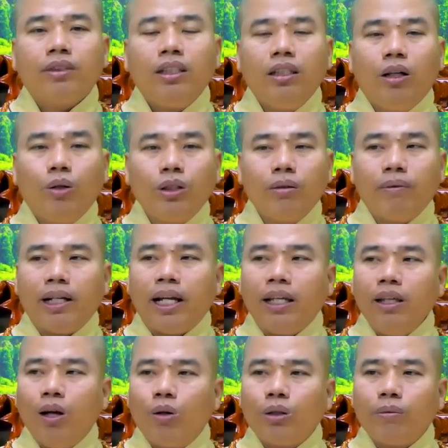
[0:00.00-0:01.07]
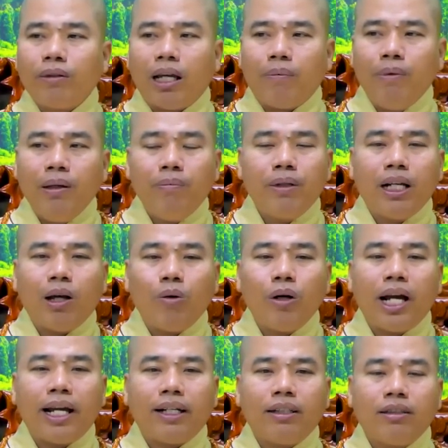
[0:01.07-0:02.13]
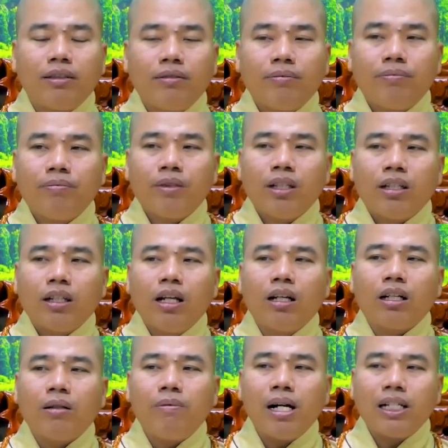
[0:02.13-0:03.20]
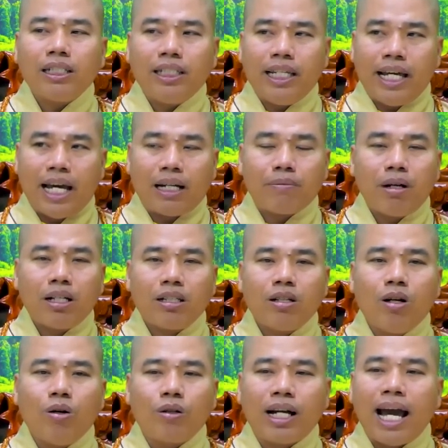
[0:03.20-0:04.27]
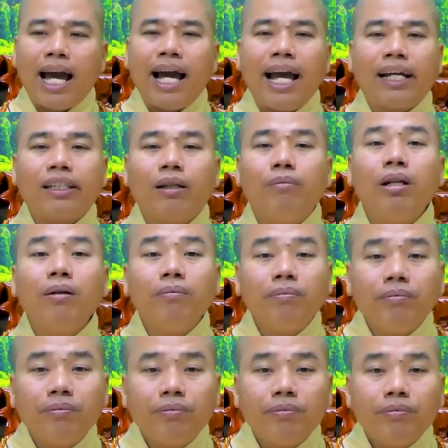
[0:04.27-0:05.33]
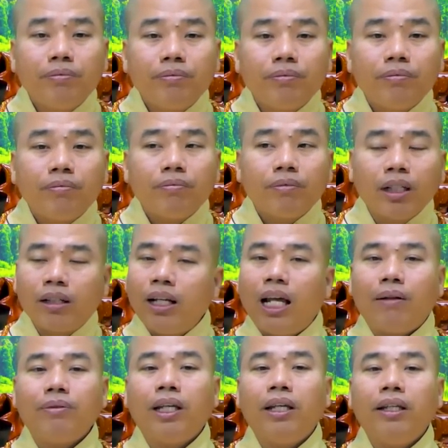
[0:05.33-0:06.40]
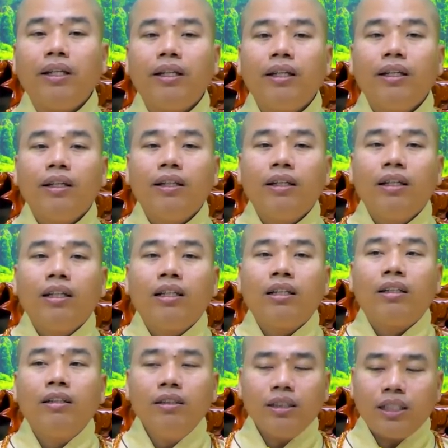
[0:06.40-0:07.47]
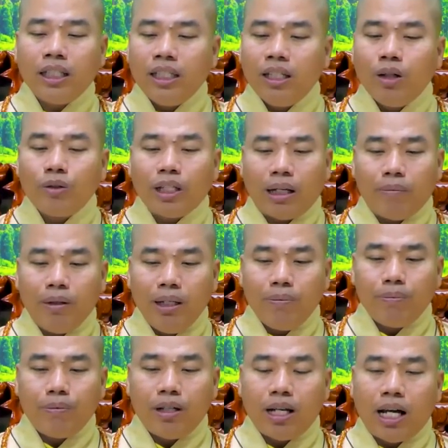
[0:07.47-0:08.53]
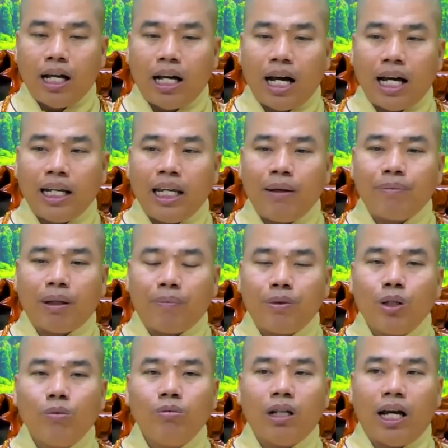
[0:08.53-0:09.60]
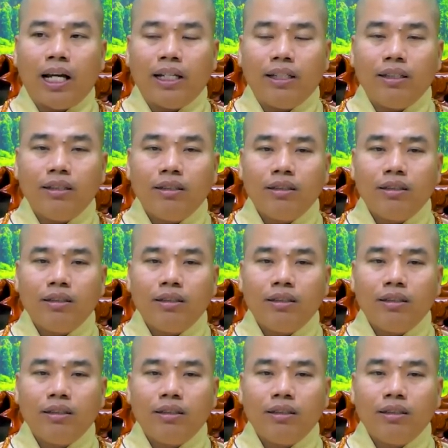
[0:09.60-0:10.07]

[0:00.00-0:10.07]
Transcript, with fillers: thí dụ như mình đã vô trong nhà bếp mình nấu ăn đừng có bắt nhạc bắt đồ ca hát tùm lum đừng có làm gì trước khi vô nhà bếp là anh em tập trung lại